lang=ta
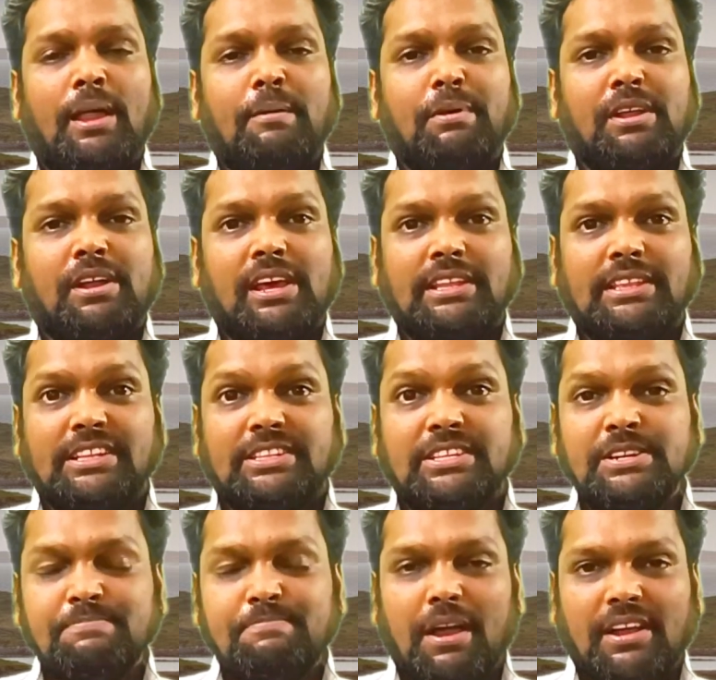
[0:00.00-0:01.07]
அன்பர்களே இந்த
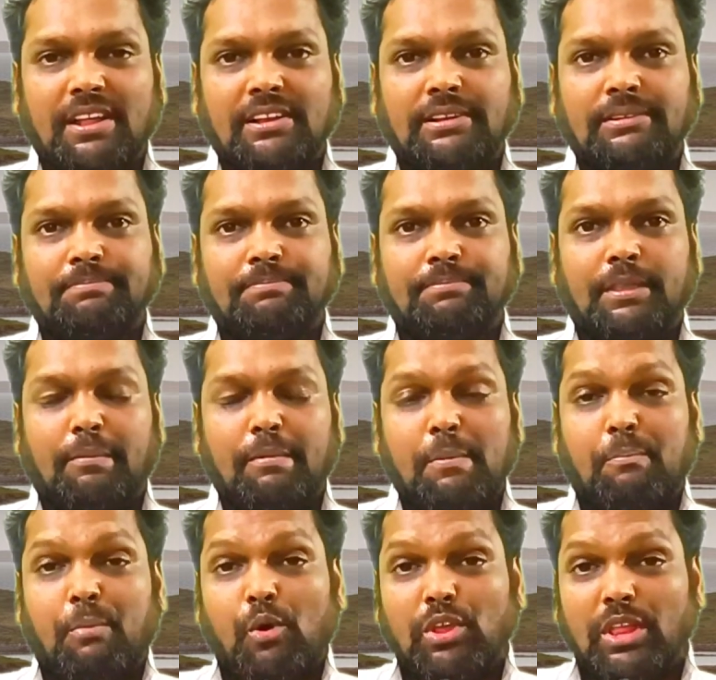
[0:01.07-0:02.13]
திருப்பாடல் நம்ம
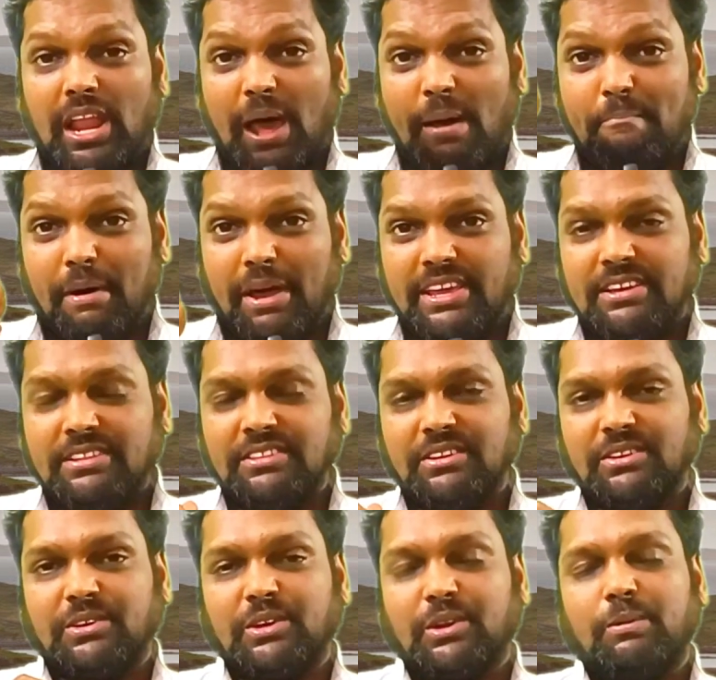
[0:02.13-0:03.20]
எப்பொழுதெல்லாம் பயந்து
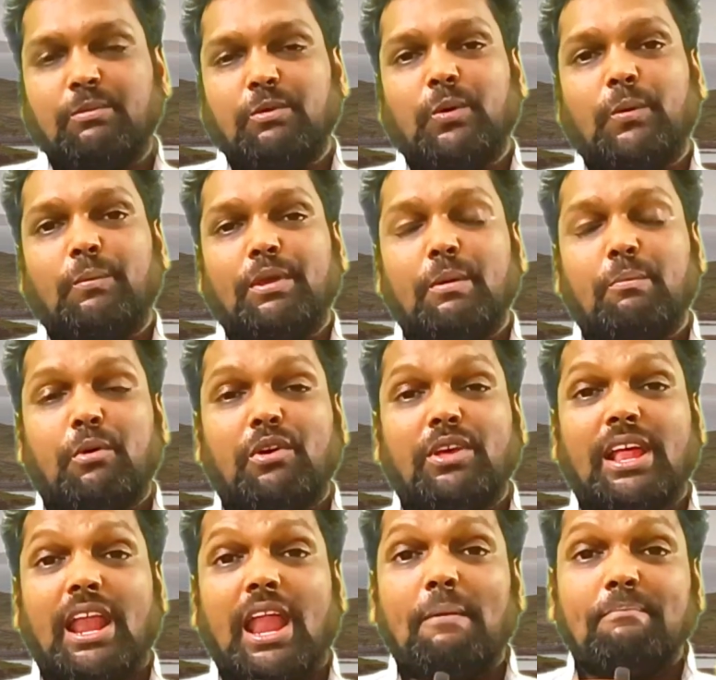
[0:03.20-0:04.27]
இருக்கிறோமோ
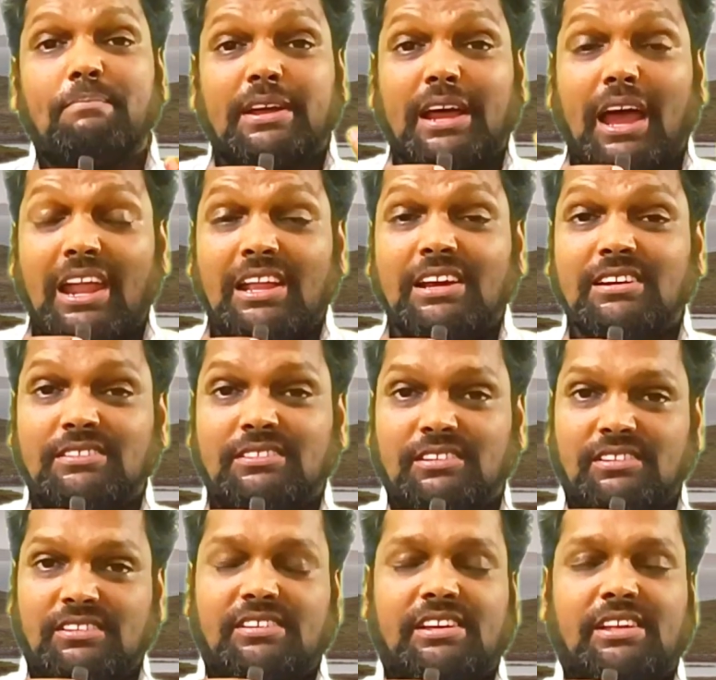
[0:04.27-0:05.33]
எப்பொழுதெல்லாம்
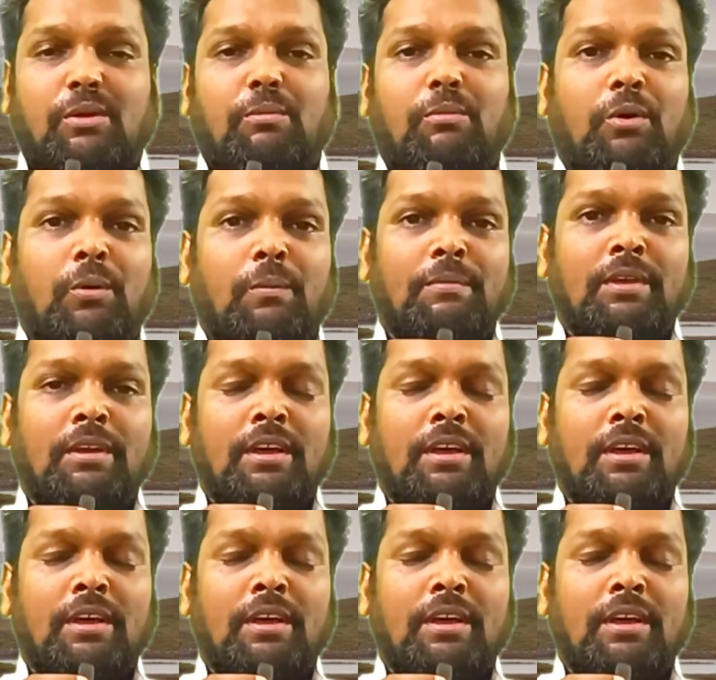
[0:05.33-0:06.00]
கலக்கத்தில் இருக்கிறோமோ